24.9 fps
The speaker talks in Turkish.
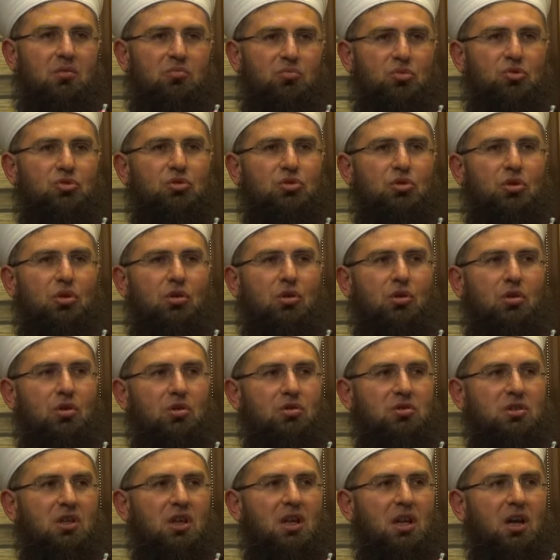Bunu
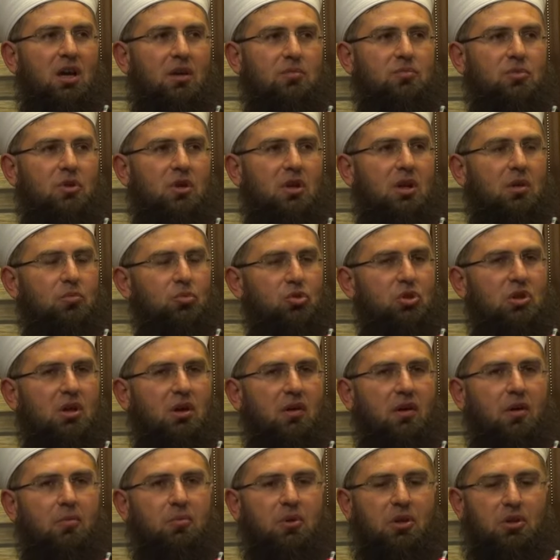görüyoruz elhamdülillah. Bu
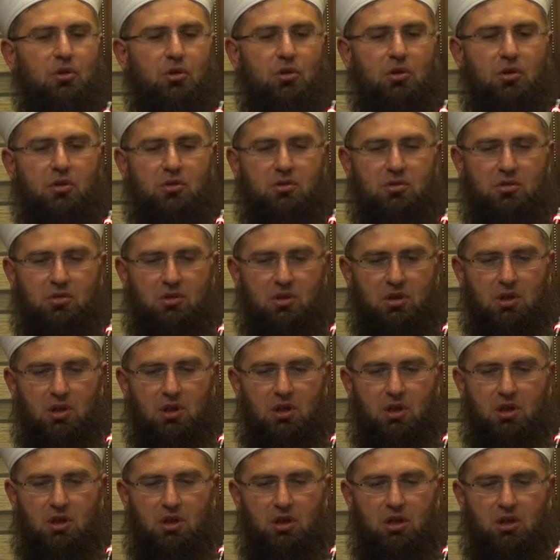devam ediyor.
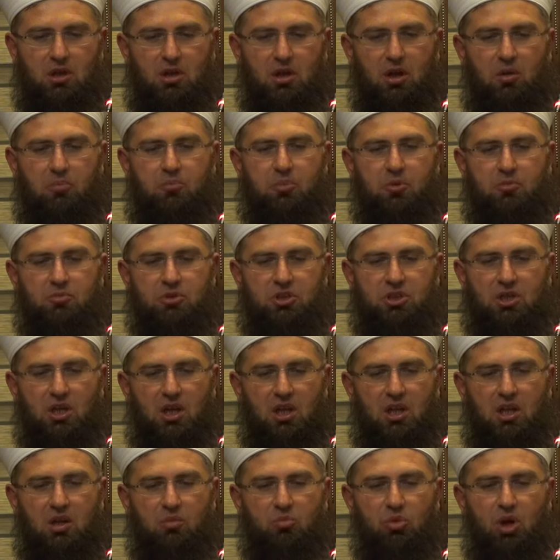Rabbim
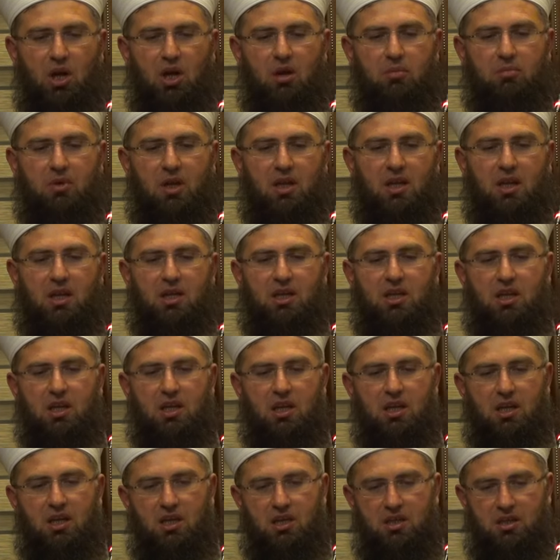inşallah bu amelleri
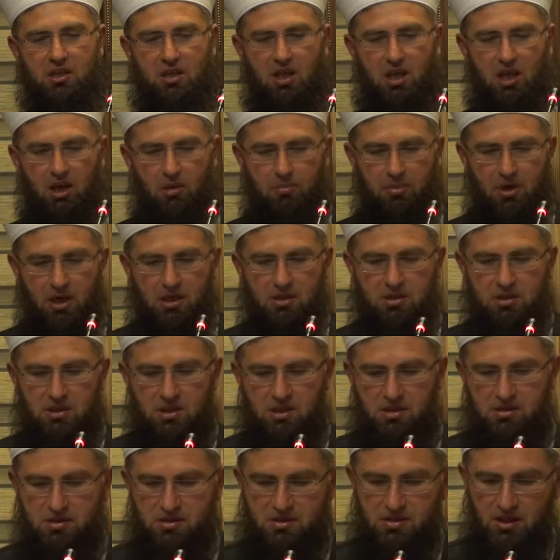yerli yerinde yapan
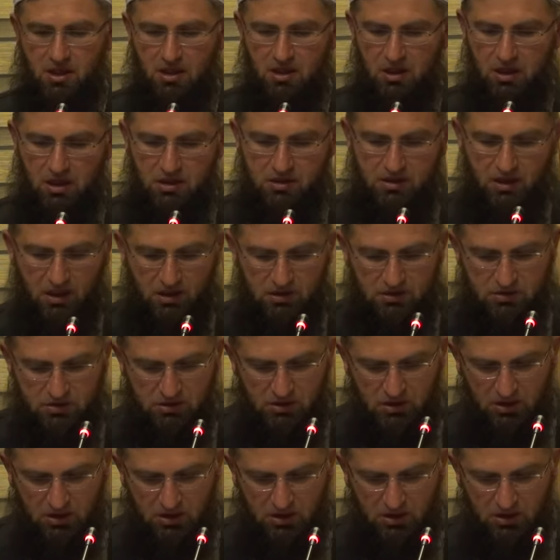insanlardan